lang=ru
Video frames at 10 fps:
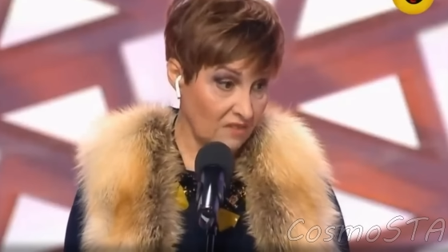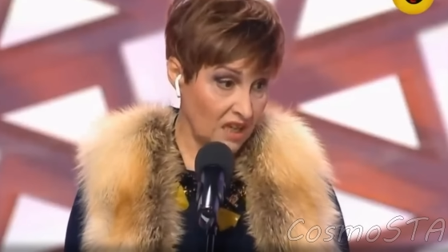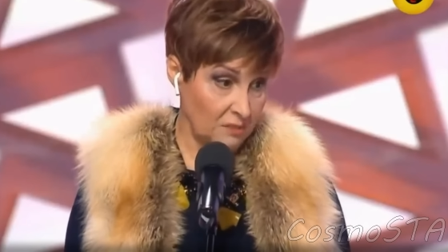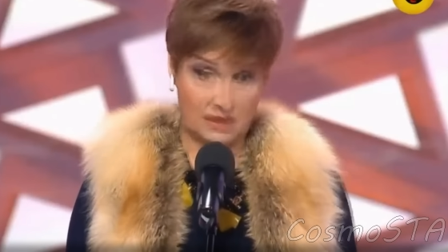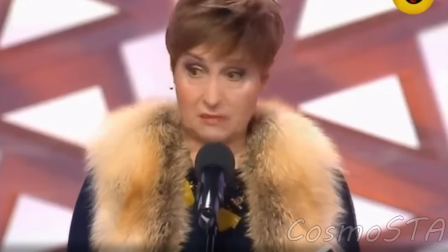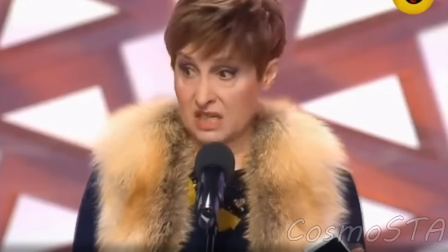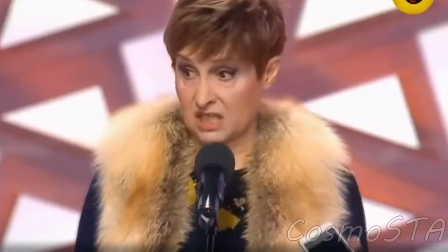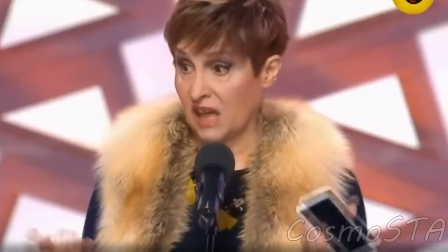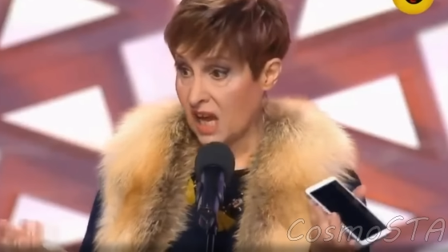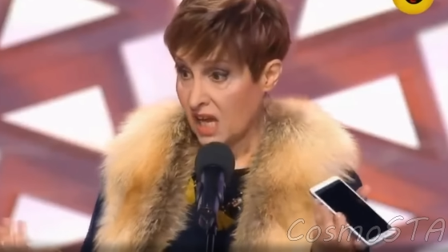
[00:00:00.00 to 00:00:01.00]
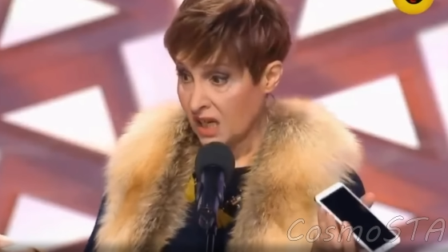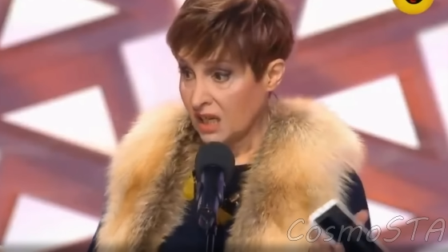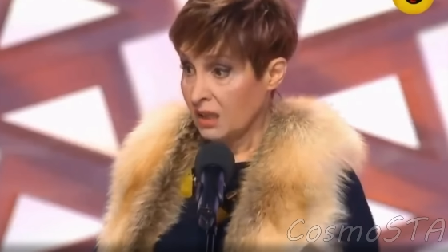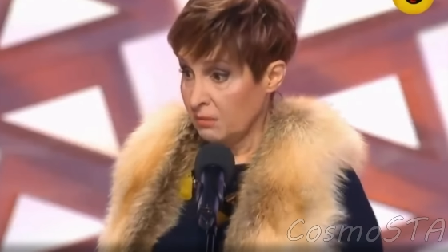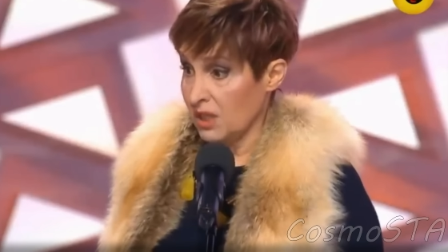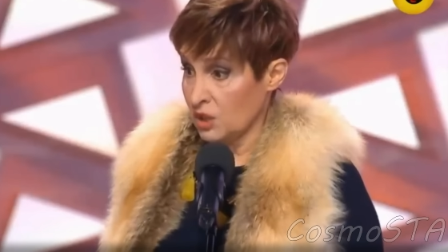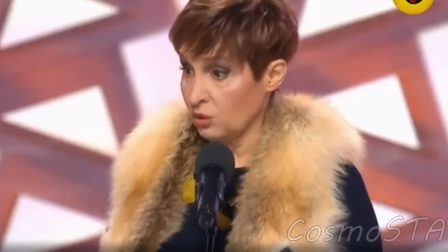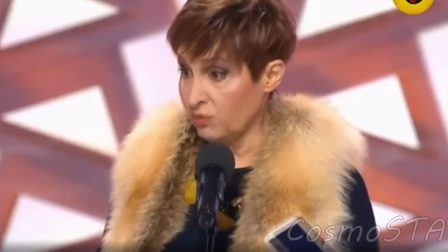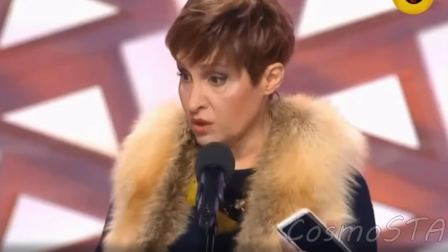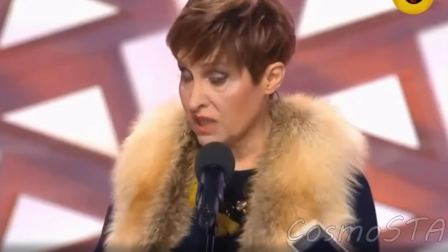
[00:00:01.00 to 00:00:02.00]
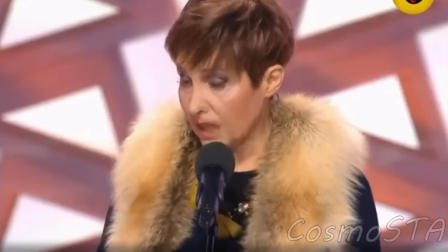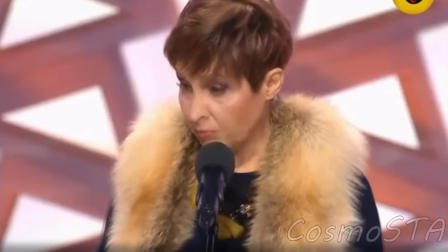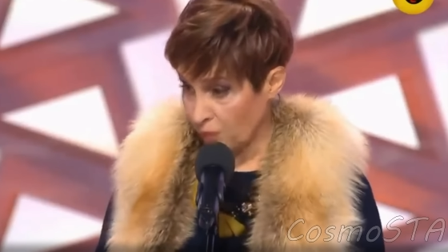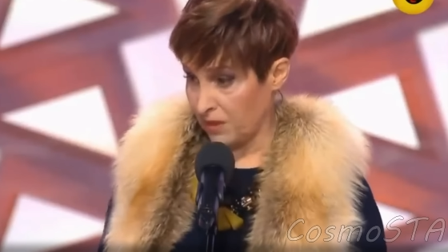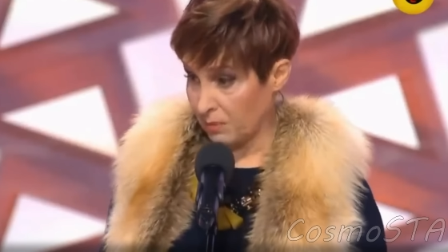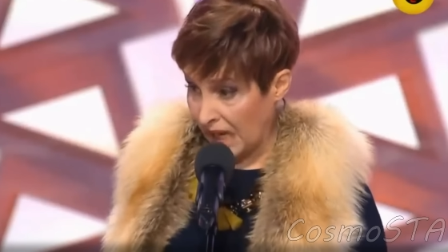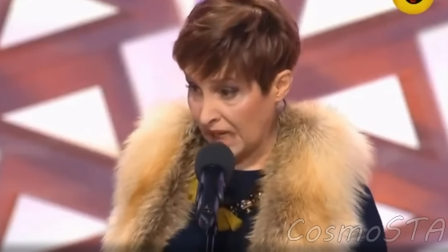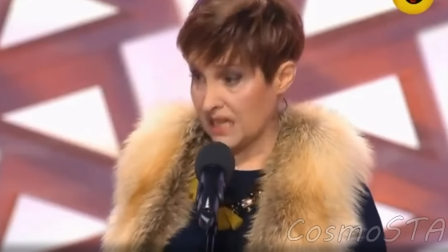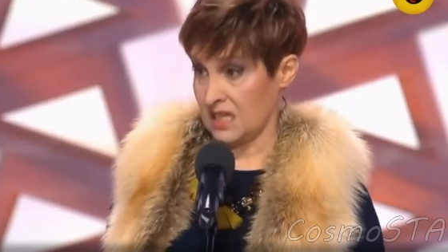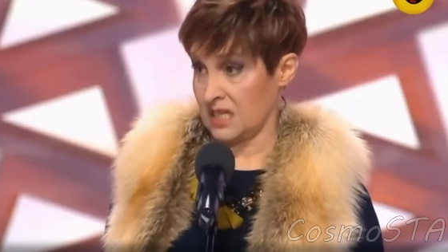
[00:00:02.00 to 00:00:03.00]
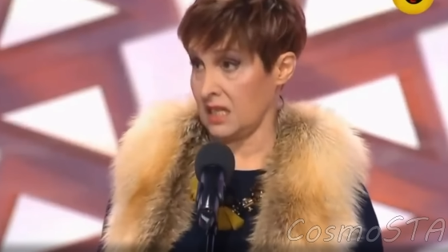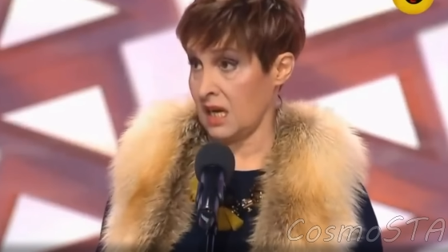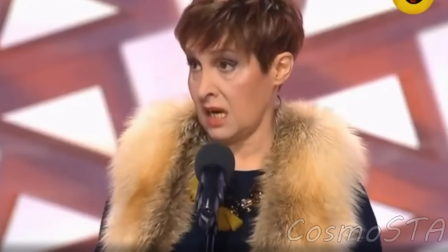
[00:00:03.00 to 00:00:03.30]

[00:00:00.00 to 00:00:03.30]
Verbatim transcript: пока в старших классах не решила стать актрисой,